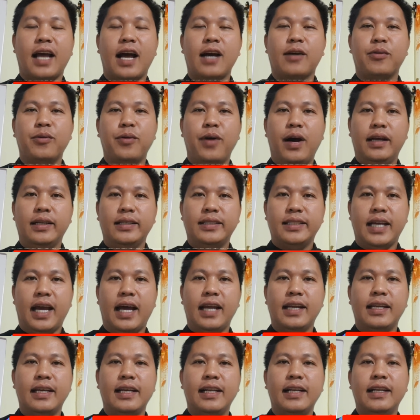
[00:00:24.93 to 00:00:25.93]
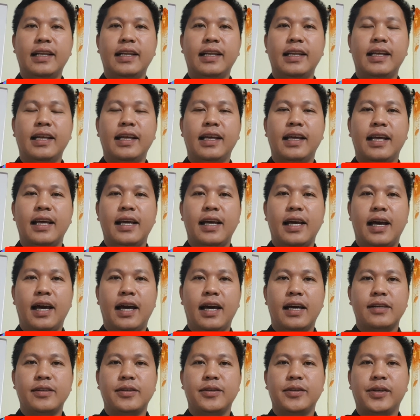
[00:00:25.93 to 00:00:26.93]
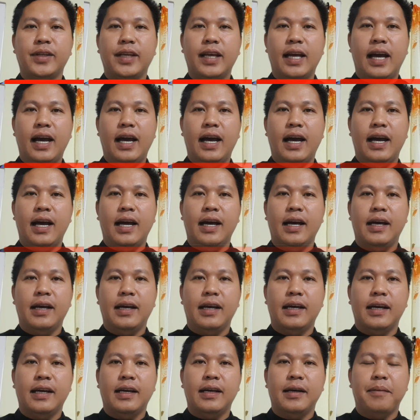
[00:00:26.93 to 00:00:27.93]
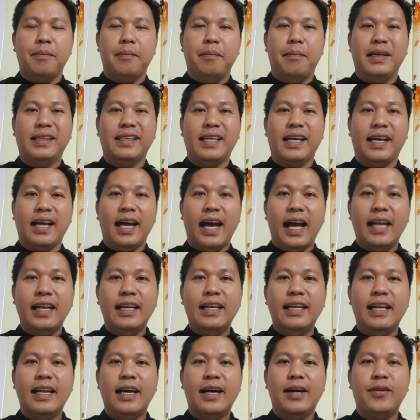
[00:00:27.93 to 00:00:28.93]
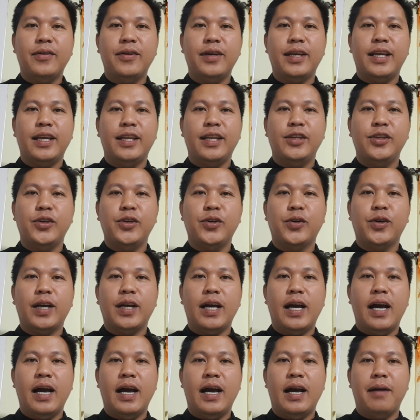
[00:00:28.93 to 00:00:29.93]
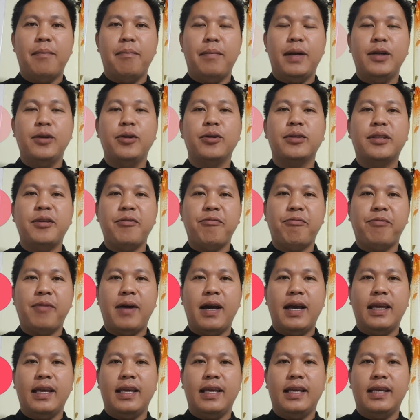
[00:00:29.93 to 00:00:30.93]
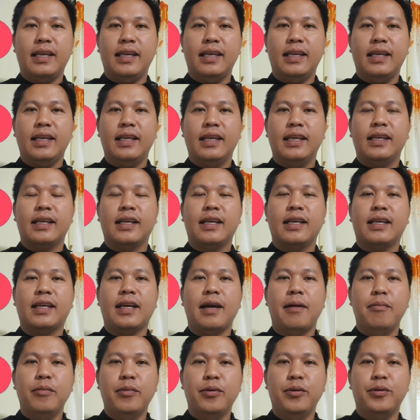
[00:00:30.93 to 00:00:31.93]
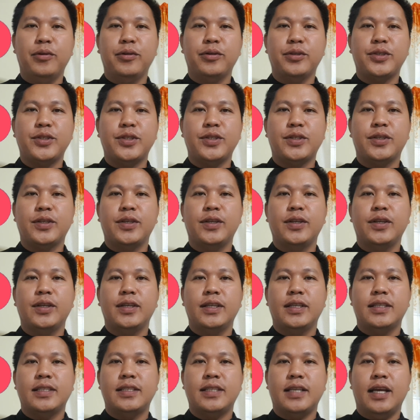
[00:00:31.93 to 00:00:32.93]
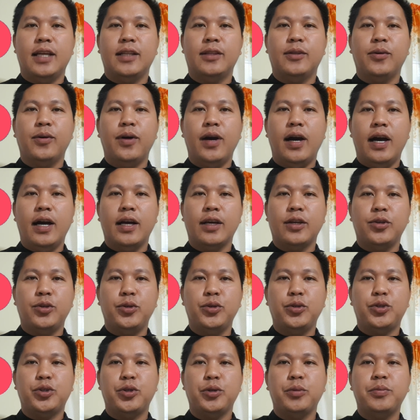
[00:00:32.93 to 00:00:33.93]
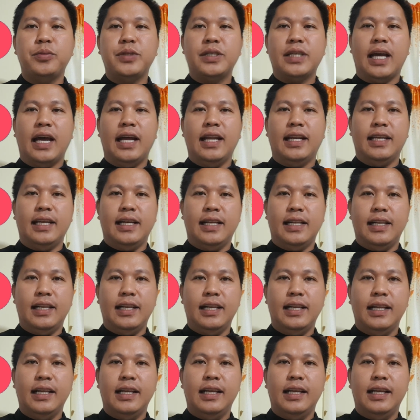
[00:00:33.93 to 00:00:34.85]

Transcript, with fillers: ako ang channel aron nga matag adlaw inyo nga pa-notify kamo sa ato ang YouTube channel